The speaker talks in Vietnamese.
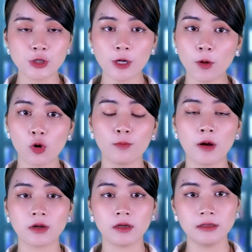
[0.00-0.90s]
trong một cuộc
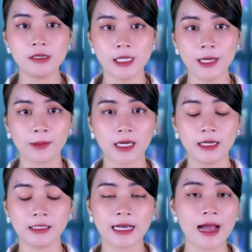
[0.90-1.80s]
bầu cử giữa nhiệm
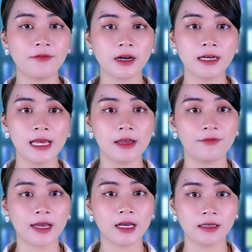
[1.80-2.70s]
kỳ thì các vấn đề
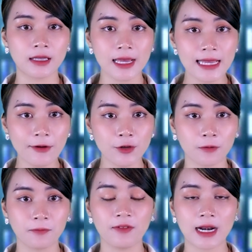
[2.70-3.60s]
về kinh tế, giáo
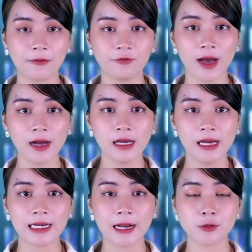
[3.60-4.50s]
dục và lạm phát
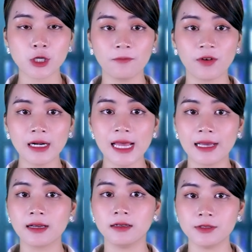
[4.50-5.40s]
nằm trong vấn
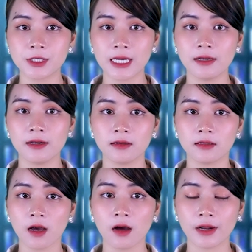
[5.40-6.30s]
đề cử tri
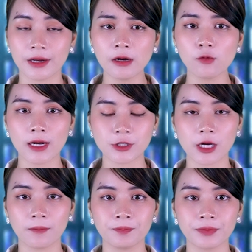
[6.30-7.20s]
được cho là rất quan
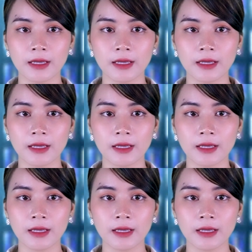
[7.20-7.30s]
trọng.